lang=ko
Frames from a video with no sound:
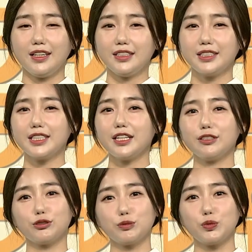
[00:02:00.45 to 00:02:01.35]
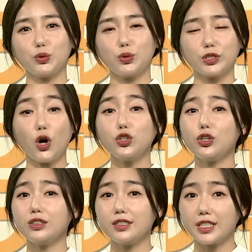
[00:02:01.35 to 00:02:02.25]
CJ그룹도
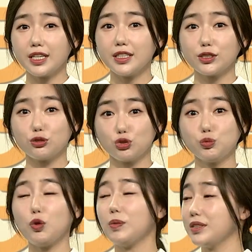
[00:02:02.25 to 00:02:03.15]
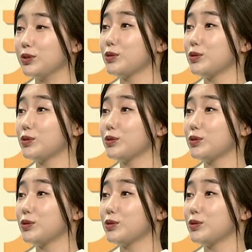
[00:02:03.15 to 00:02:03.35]
청년들 사이에서 주목받는